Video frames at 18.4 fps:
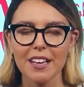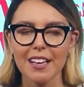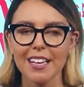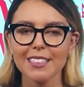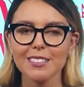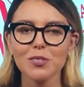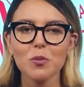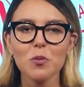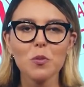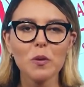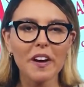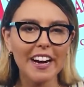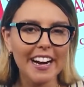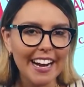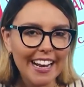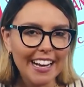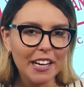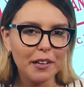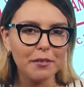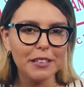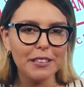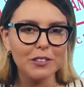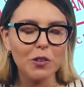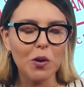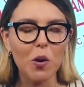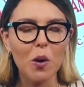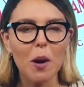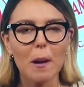Es un gran
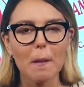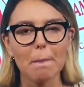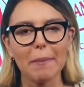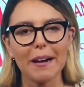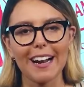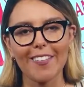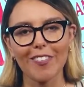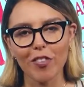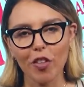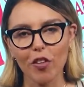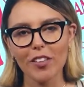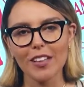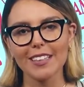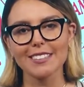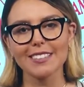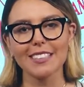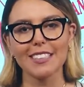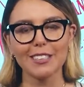evento para todas